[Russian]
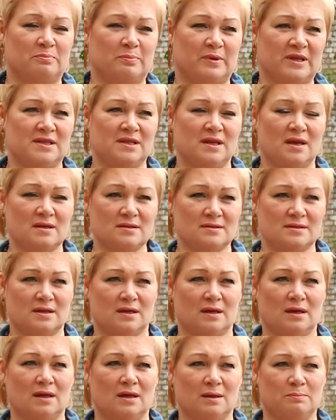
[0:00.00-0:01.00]
В
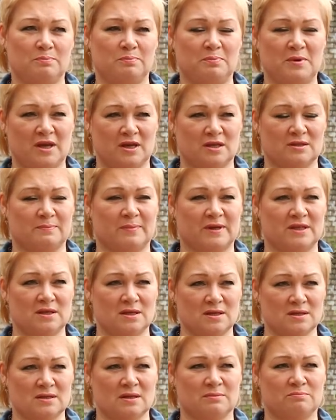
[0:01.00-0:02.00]
подъезде и перед
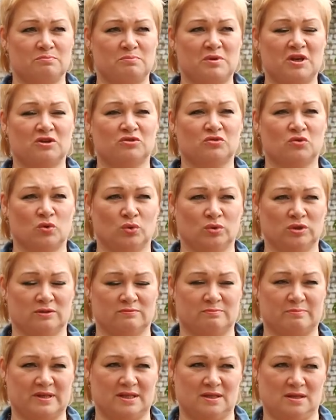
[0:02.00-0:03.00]
подъездом, перед
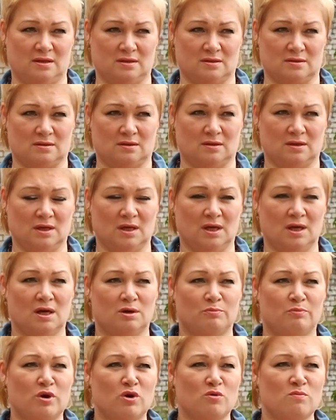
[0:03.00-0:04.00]
входом в подъезд,
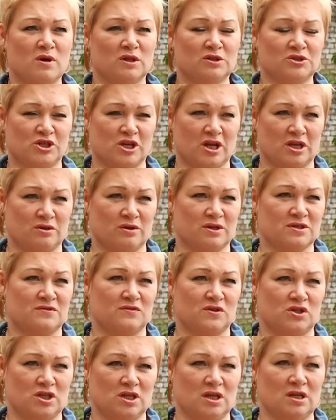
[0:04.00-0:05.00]
по умолчанию
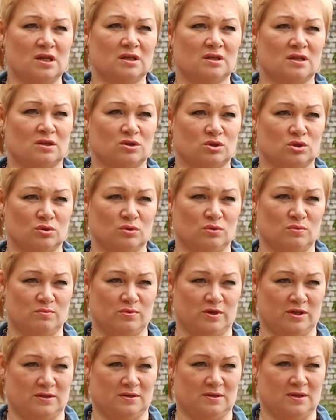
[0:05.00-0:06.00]
освещение должно
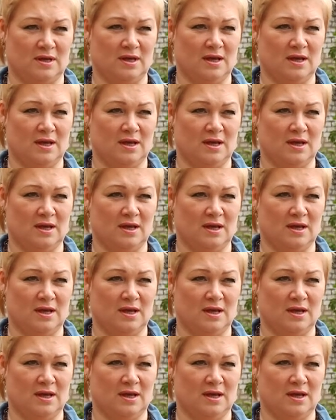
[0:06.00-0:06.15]
быть.